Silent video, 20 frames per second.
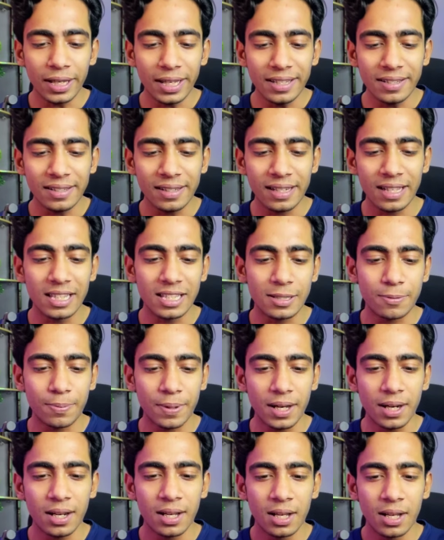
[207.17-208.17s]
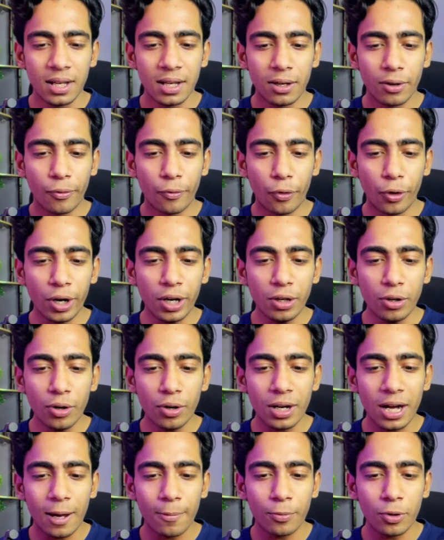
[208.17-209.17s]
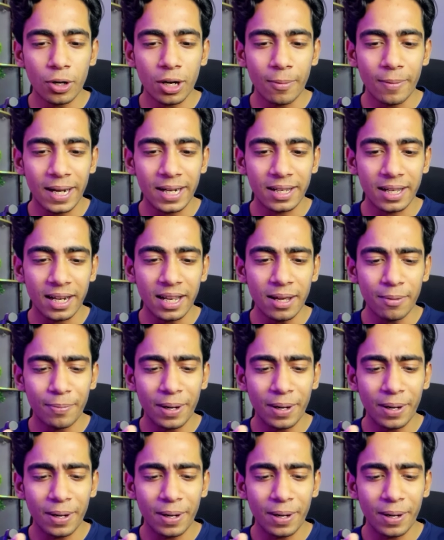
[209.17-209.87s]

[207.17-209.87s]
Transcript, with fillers: इस रील्स पर वही लोग आपको कमेंट करें